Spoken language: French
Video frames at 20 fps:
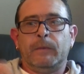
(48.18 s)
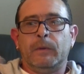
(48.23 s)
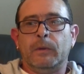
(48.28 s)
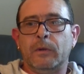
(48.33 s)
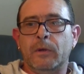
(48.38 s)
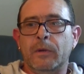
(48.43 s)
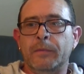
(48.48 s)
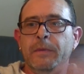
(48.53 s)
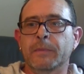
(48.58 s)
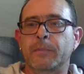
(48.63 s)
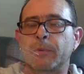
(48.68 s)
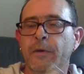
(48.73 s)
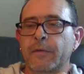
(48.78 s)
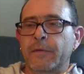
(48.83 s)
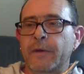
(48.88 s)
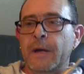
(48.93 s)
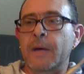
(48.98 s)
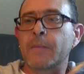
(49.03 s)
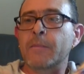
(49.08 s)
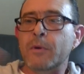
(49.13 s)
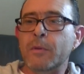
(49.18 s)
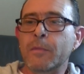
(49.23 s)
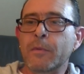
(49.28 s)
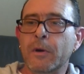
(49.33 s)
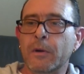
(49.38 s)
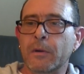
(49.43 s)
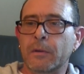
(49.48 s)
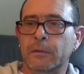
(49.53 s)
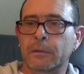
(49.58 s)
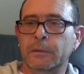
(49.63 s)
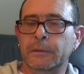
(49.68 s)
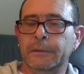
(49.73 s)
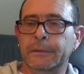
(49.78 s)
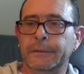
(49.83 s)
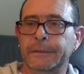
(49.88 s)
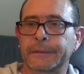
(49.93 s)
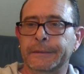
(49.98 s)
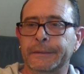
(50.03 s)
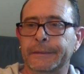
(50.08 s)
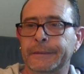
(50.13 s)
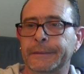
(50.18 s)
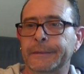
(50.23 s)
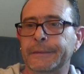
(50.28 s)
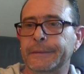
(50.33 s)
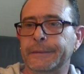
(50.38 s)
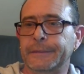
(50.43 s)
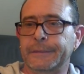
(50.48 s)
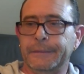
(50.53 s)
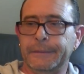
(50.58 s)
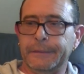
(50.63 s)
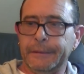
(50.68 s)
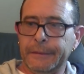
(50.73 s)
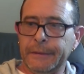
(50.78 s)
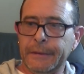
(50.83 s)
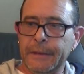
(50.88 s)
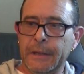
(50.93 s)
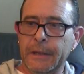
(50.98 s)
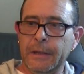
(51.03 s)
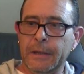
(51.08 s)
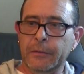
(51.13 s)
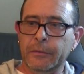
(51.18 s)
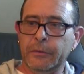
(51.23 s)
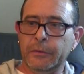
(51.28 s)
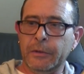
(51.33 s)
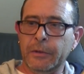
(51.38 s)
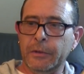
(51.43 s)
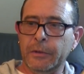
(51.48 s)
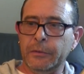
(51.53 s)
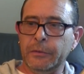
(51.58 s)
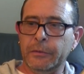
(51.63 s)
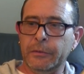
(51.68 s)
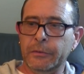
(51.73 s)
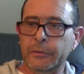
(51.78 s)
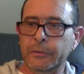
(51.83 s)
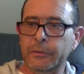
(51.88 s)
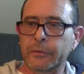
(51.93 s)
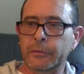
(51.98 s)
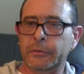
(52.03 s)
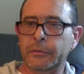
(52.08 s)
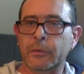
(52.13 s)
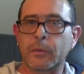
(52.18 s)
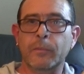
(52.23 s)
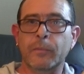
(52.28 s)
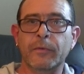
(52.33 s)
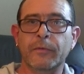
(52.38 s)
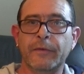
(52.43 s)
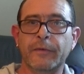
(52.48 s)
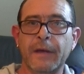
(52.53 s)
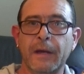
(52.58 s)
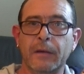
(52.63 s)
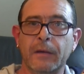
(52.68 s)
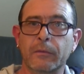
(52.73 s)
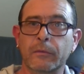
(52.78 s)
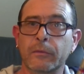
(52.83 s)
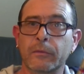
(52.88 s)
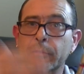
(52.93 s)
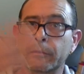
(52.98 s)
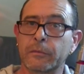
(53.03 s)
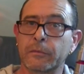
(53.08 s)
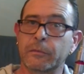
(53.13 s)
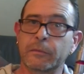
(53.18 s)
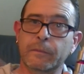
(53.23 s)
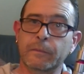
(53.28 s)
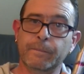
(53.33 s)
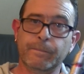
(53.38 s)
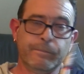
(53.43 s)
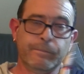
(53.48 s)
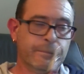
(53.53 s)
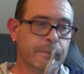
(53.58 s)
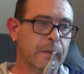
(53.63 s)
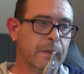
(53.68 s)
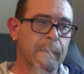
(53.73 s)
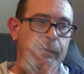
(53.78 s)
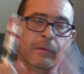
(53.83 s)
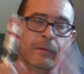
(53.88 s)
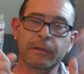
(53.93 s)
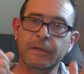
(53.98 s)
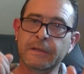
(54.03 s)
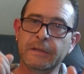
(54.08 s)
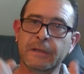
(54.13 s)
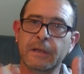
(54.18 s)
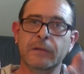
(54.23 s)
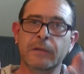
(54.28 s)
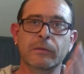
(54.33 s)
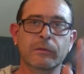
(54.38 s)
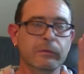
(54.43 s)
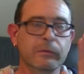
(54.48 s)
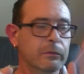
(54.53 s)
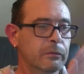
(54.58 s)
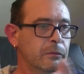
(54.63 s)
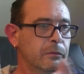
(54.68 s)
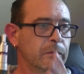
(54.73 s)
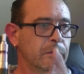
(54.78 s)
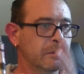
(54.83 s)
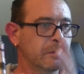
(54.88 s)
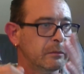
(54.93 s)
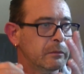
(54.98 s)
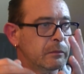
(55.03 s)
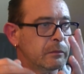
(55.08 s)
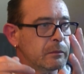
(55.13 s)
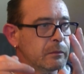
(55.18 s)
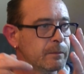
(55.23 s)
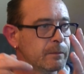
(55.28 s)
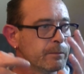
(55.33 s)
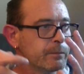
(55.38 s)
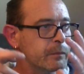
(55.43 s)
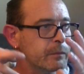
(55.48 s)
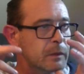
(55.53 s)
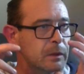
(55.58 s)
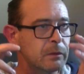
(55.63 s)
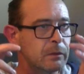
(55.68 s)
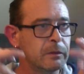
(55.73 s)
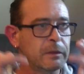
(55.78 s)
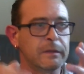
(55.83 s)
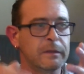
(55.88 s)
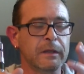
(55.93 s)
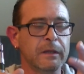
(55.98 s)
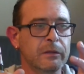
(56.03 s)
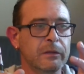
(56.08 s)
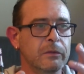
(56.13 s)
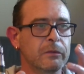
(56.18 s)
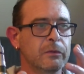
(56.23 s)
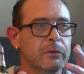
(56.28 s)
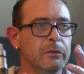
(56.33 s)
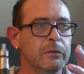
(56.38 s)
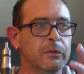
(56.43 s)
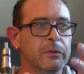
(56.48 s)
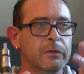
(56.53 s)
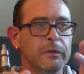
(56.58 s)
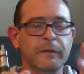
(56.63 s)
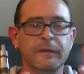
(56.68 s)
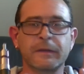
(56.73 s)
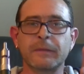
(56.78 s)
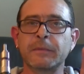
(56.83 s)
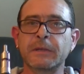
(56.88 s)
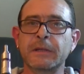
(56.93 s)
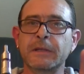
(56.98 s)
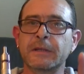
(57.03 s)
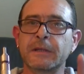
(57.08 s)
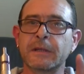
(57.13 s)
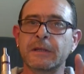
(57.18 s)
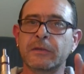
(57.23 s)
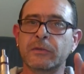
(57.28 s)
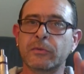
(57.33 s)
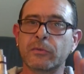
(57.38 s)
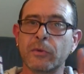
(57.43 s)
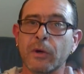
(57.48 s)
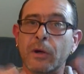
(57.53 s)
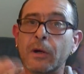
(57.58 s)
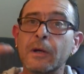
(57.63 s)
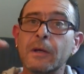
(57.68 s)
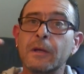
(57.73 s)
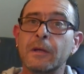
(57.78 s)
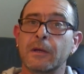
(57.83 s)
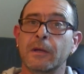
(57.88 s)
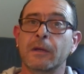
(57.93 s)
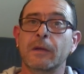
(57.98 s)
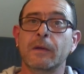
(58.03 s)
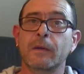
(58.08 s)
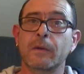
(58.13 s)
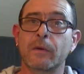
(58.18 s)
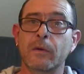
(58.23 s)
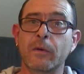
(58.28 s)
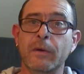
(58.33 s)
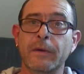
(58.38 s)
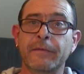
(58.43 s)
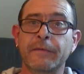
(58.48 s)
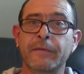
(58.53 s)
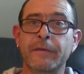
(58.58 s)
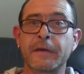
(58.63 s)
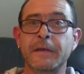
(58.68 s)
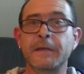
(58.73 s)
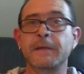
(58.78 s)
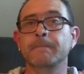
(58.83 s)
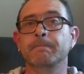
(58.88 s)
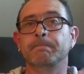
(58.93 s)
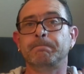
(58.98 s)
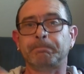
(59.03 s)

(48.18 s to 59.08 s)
comme ils peuvent humblement et à la hauteur de, ce qu'on peut faire on essaye de, on, de, sensibiliser sur le FVI.